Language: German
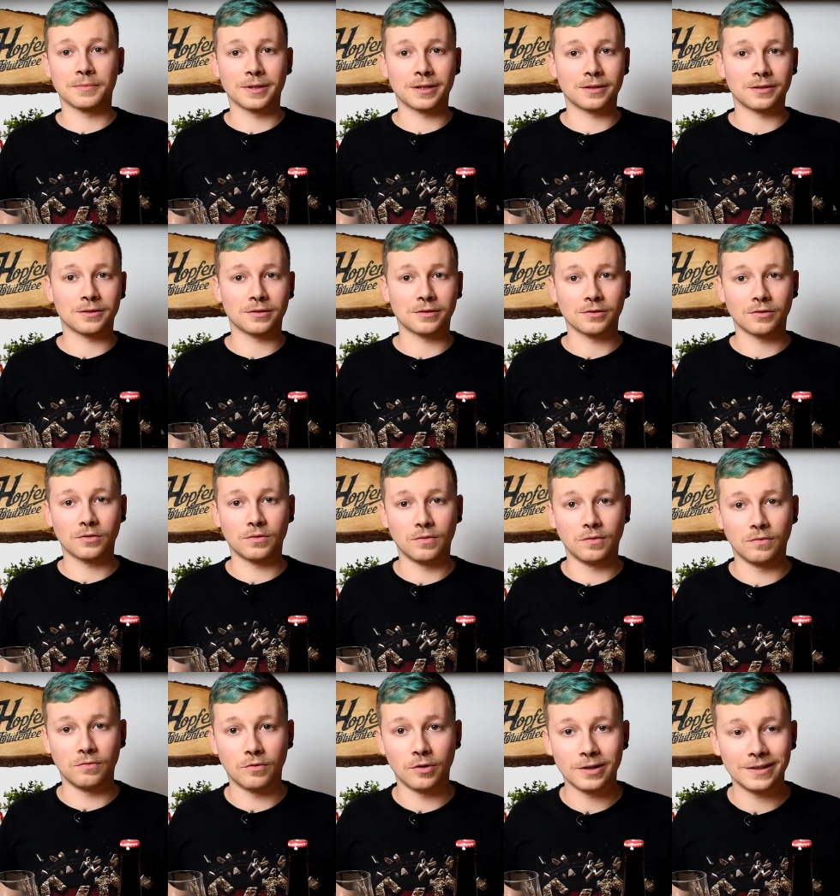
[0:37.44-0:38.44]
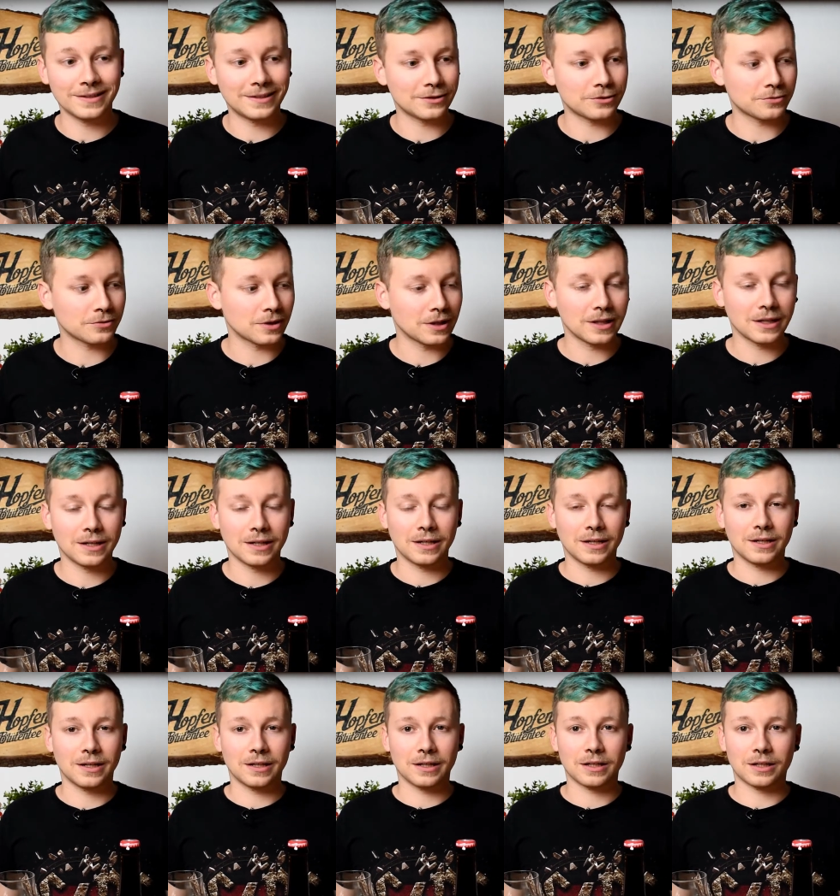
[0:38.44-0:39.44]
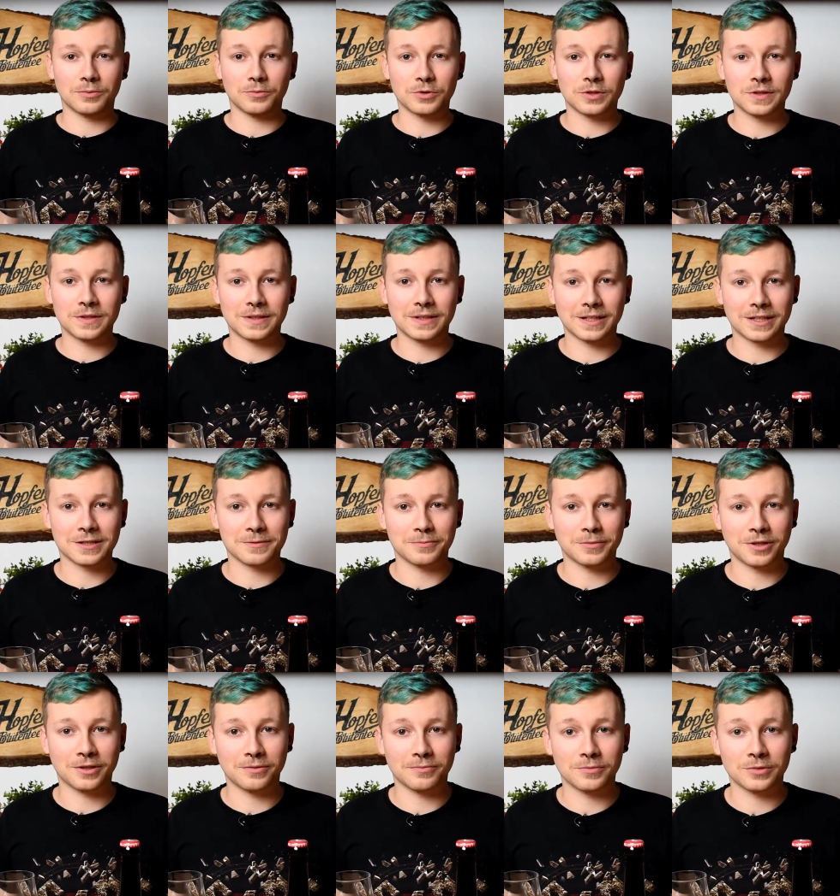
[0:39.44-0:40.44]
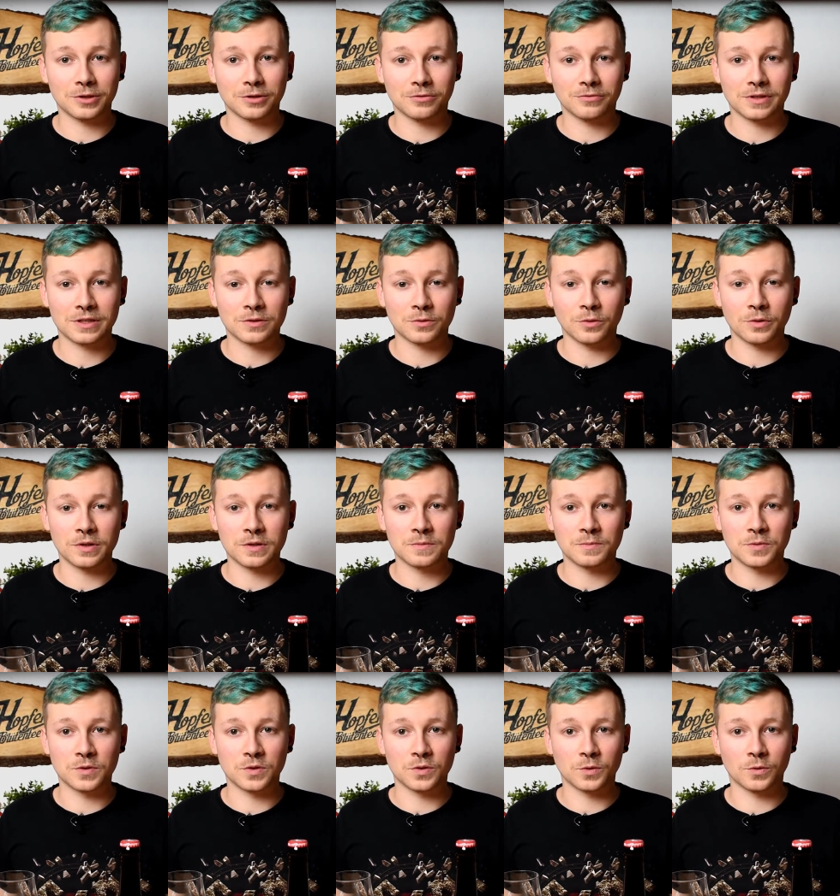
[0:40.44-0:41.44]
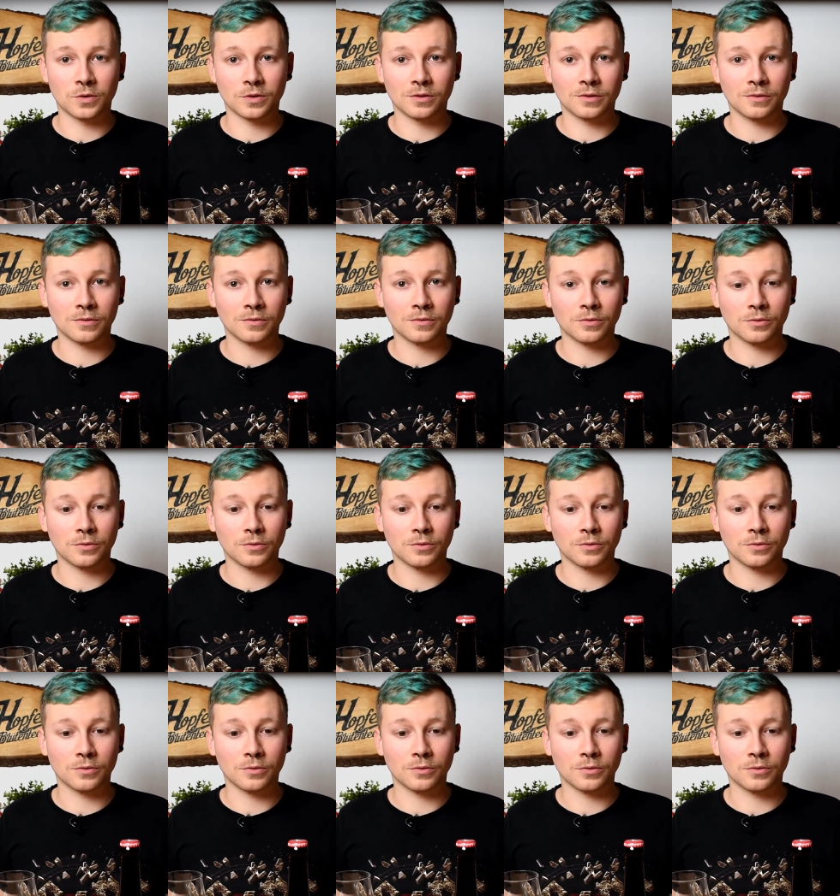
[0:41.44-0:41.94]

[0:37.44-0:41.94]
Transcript: mehr wollte. Da musste ich erstmal mir was Neues besorgen.